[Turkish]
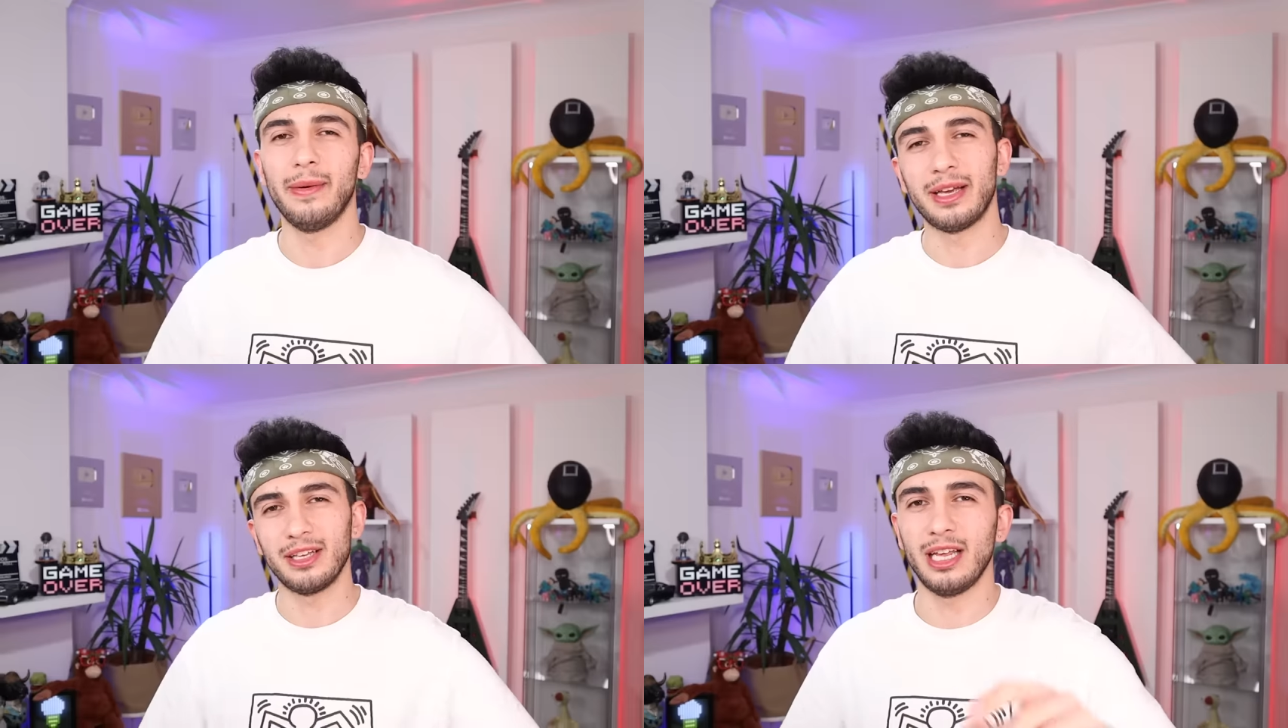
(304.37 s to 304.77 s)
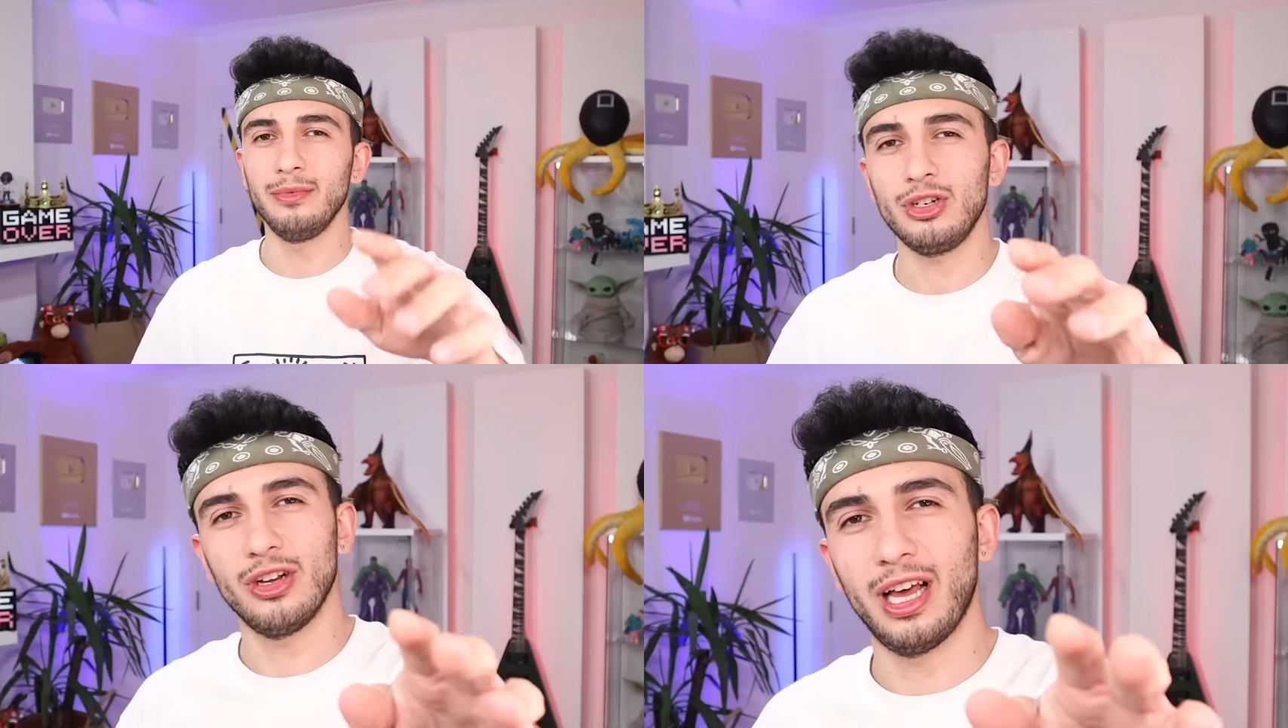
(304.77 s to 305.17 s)
Demek ki
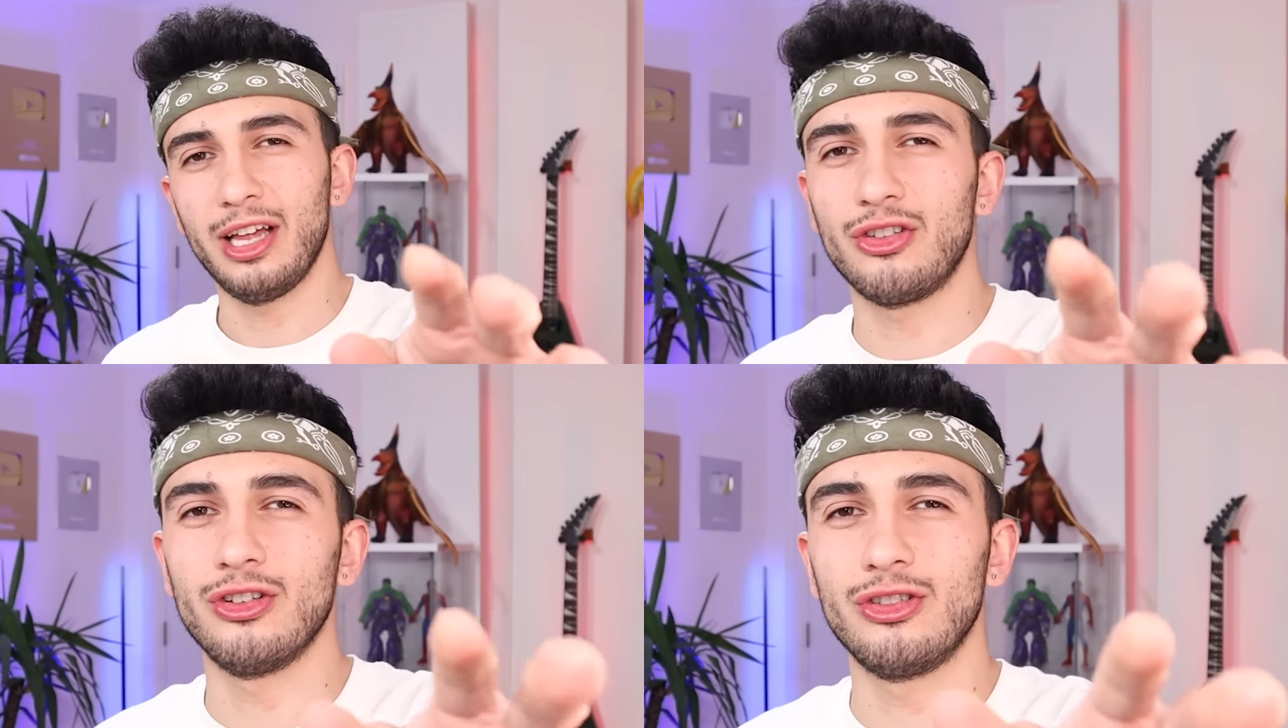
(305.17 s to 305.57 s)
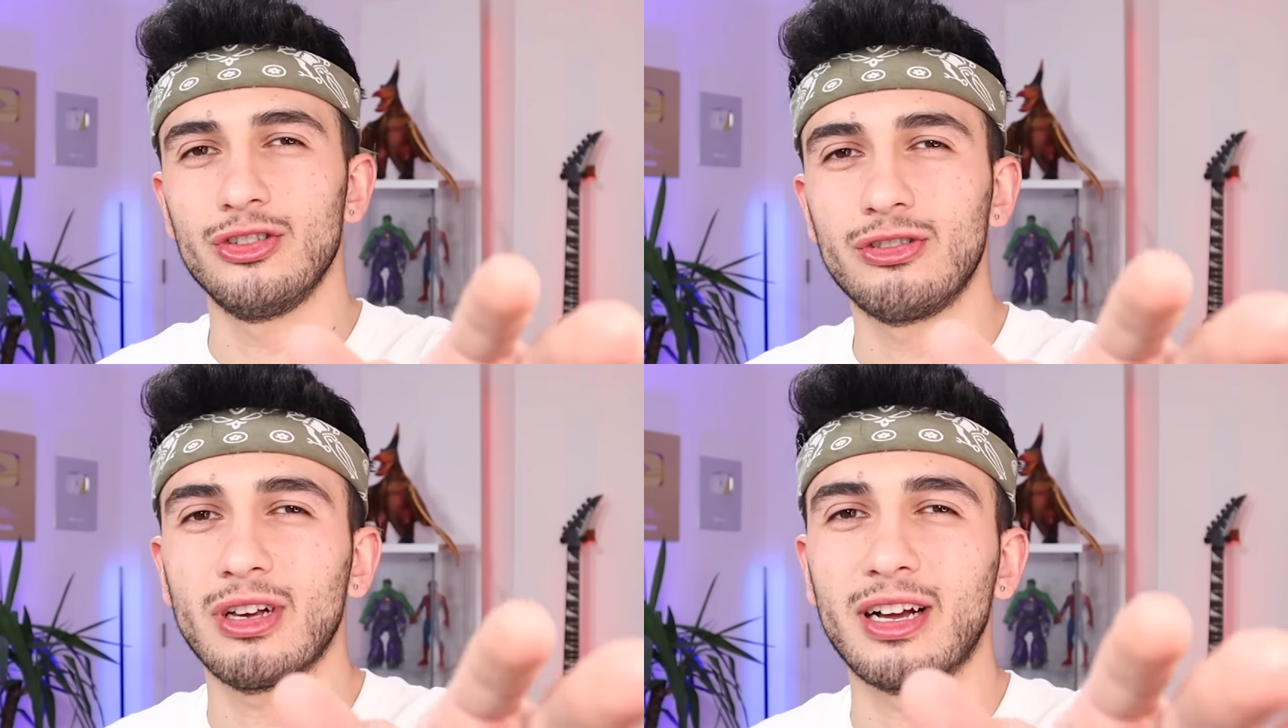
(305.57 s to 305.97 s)
neymiş? Her
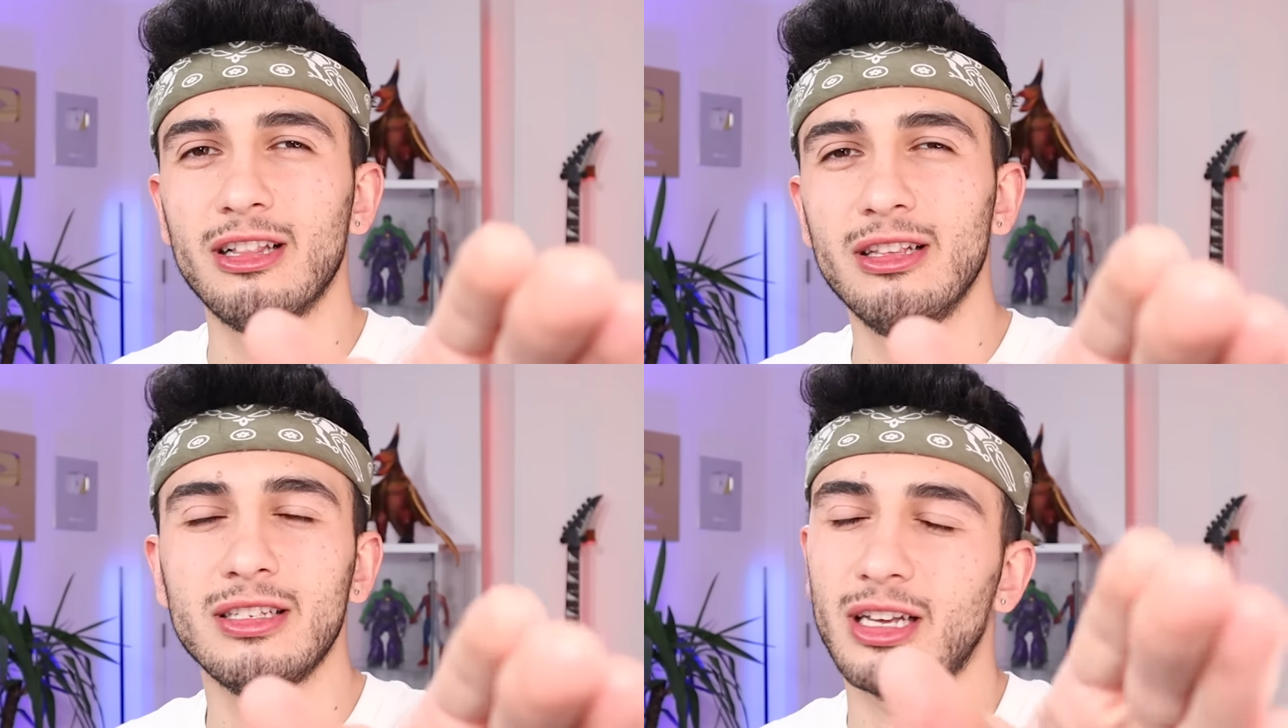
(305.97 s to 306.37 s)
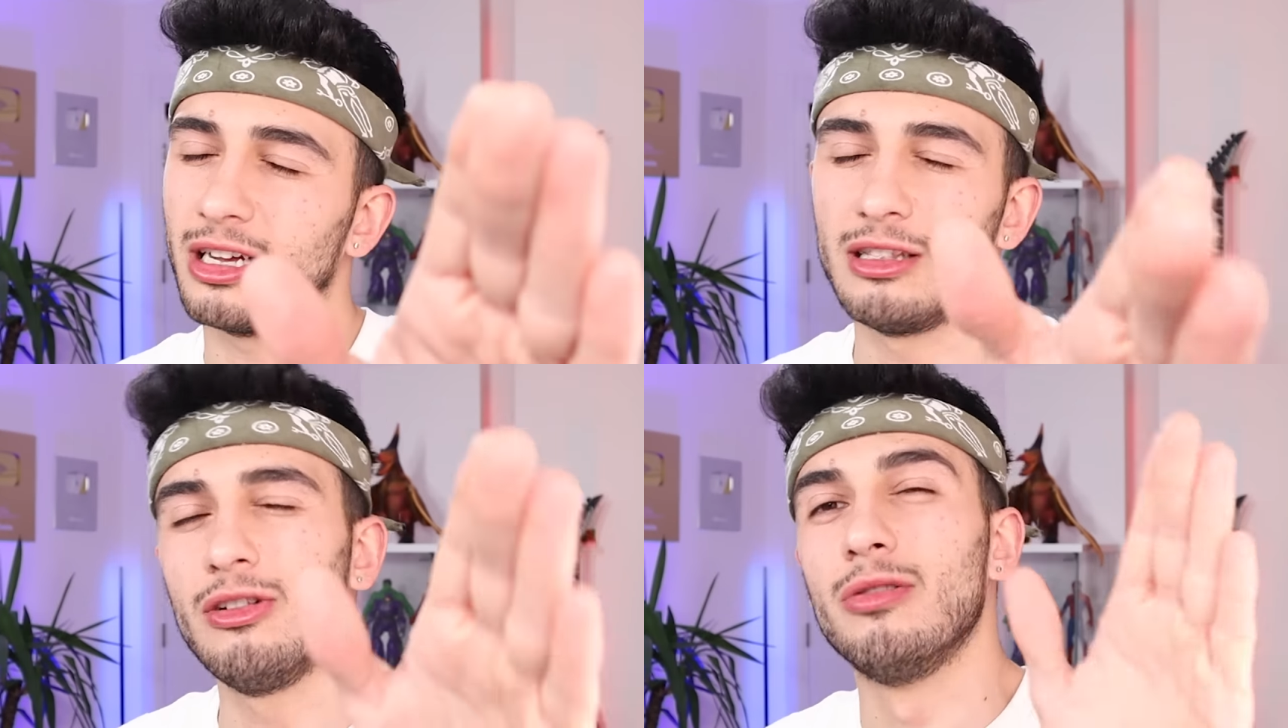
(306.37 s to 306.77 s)
gördüğünüz sakallı,
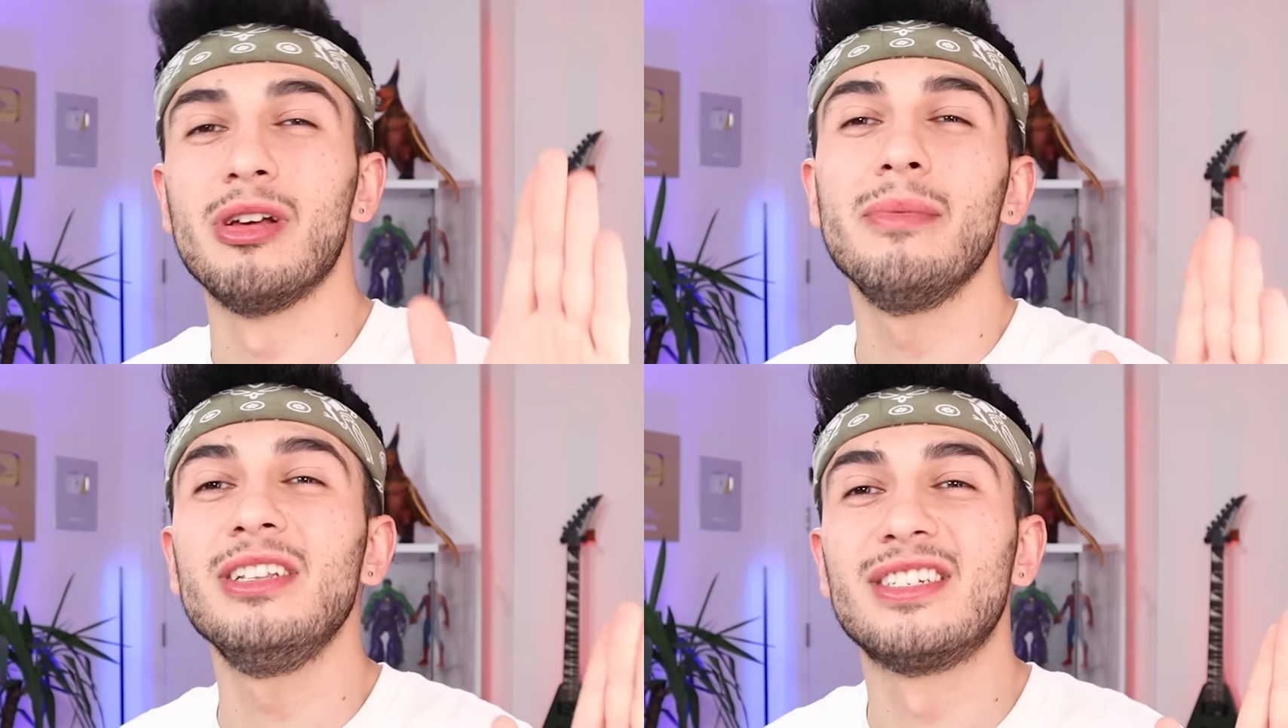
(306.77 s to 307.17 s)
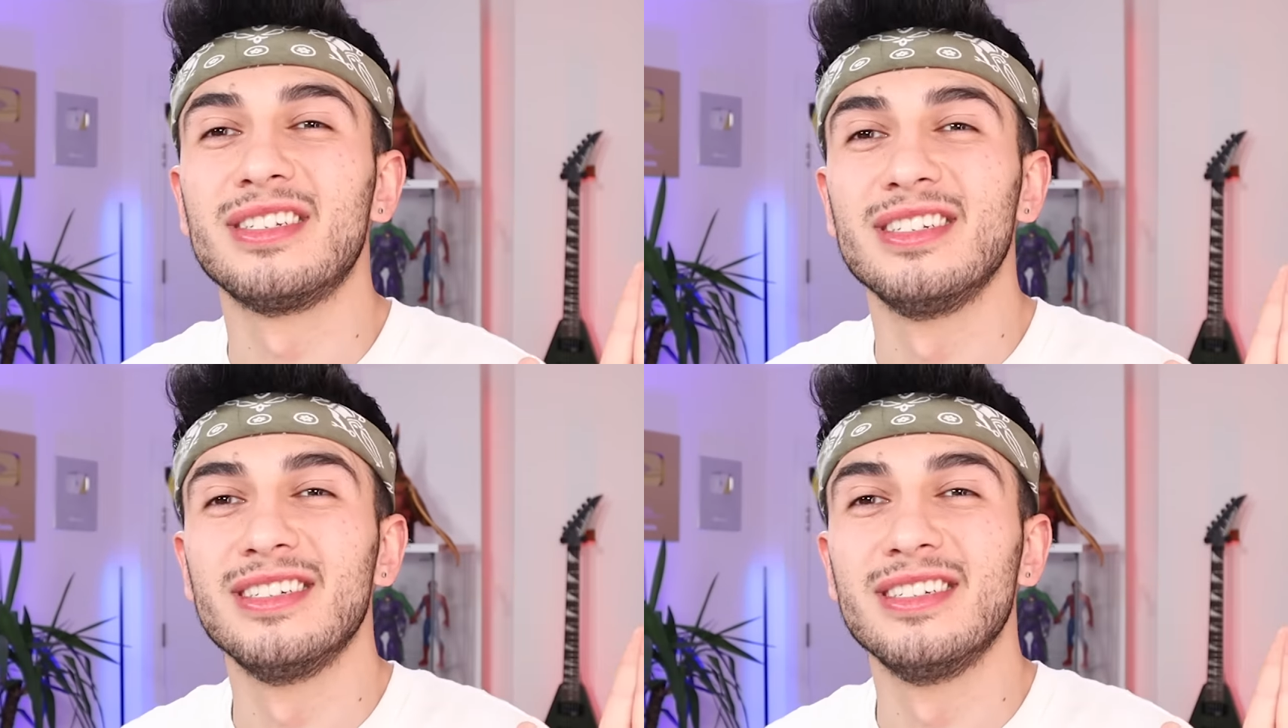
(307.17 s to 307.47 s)
sakallı olmayabilir.